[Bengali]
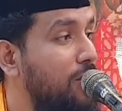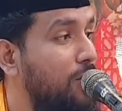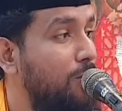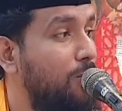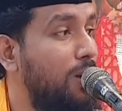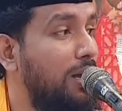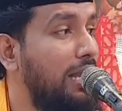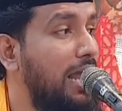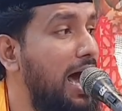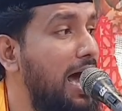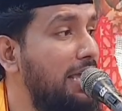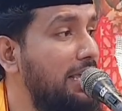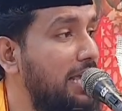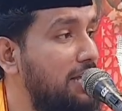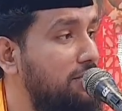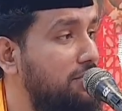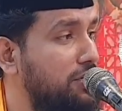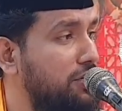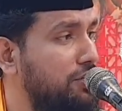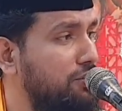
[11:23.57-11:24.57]
ওয়ালা
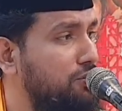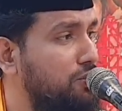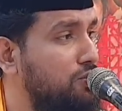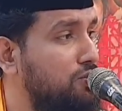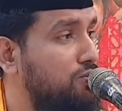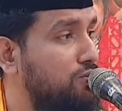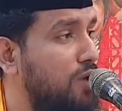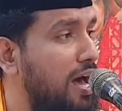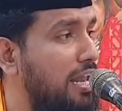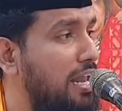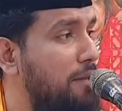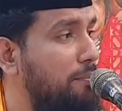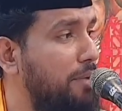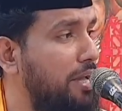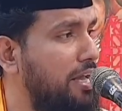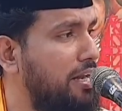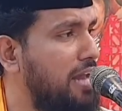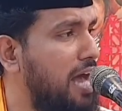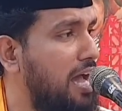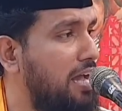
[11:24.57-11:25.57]

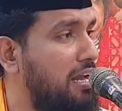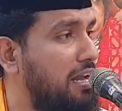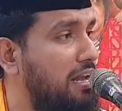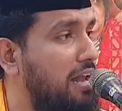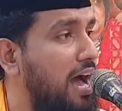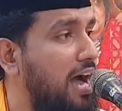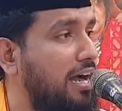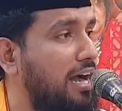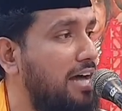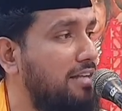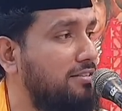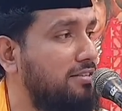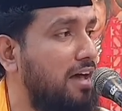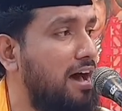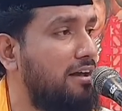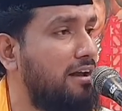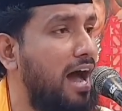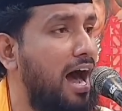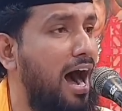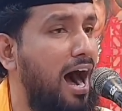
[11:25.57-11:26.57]
ইয়াজিদুজ্জালেমিনা ইল্লা
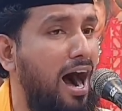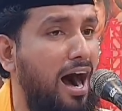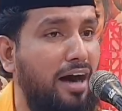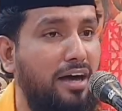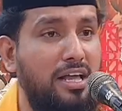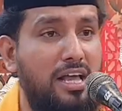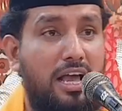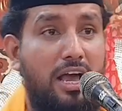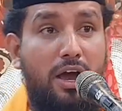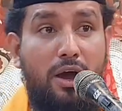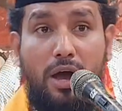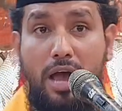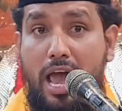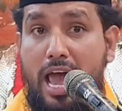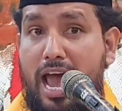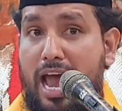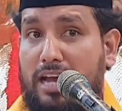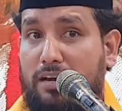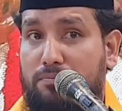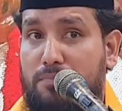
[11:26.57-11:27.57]
খাসারা
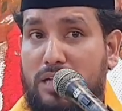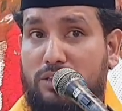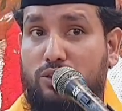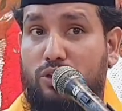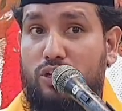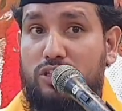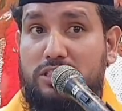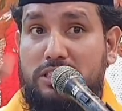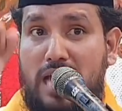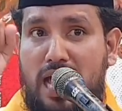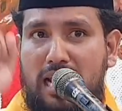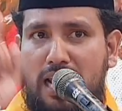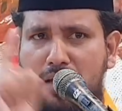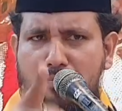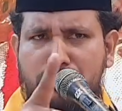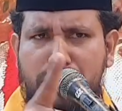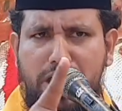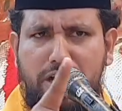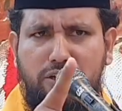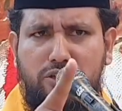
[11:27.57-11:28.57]
একমাত্র
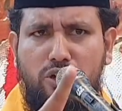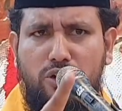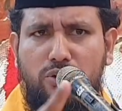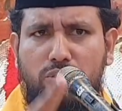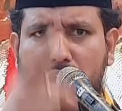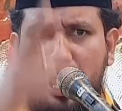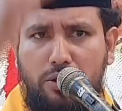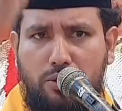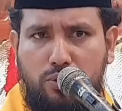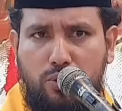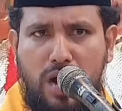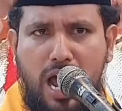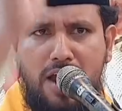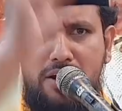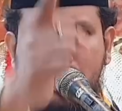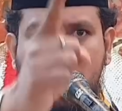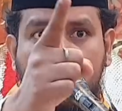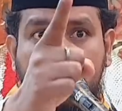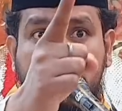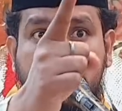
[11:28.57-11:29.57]
জালিমদের জন্য এই কোরআন
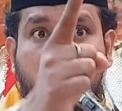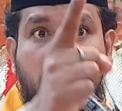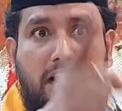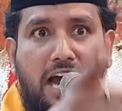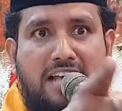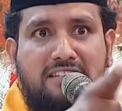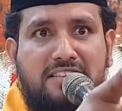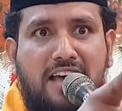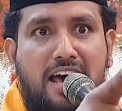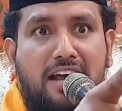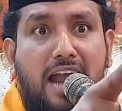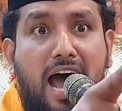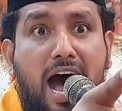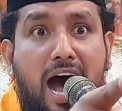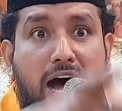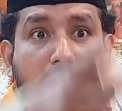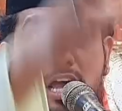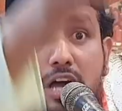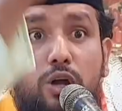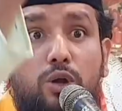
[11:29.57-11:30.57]
হচ্ছে খাসারা
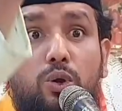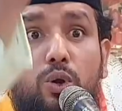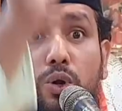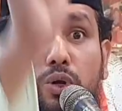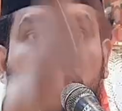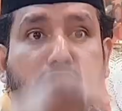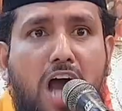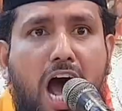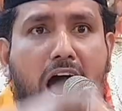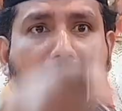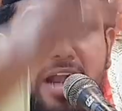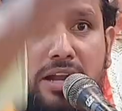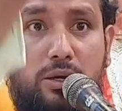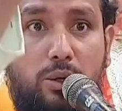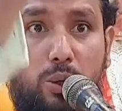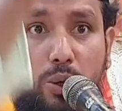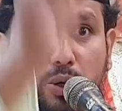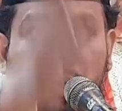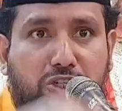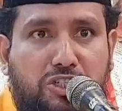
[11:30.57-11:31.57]
লুকসান
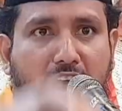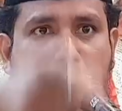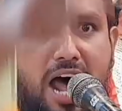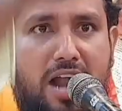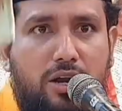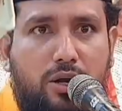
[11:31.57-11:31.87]
লুকসান